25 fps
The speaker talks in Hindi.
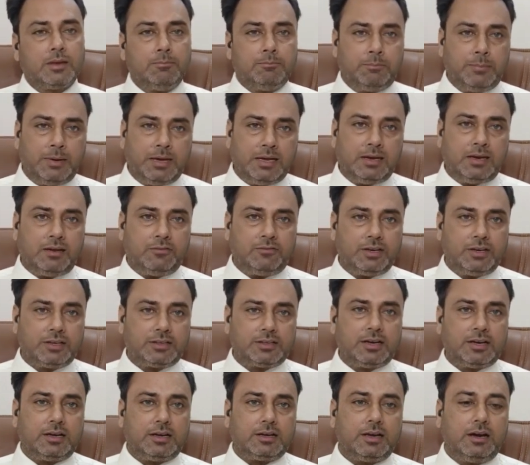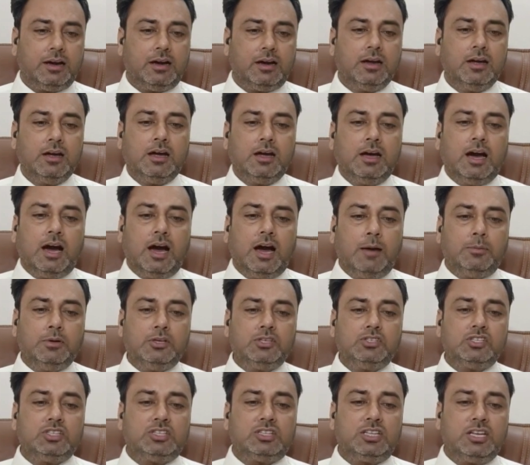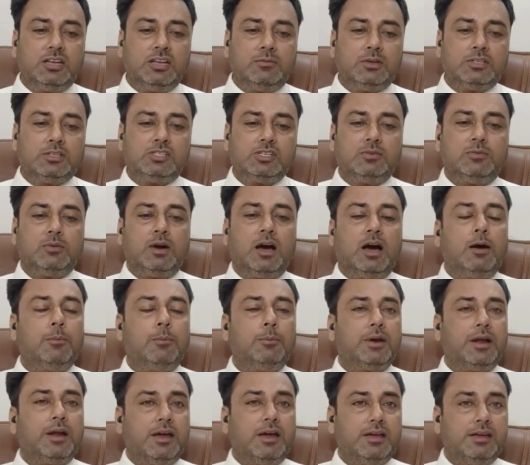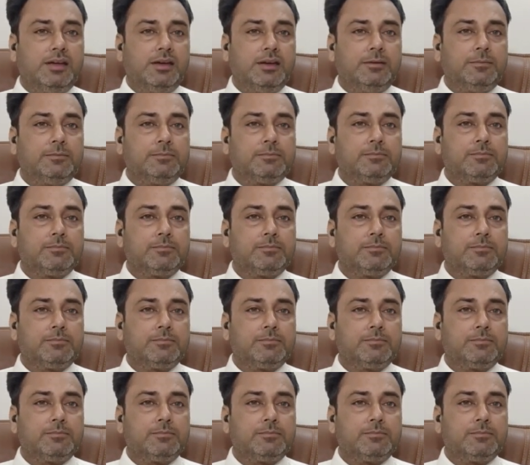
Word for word: पहला फैक्टर आ गया अभी जितने बच्चे वहाँ पर आए हैं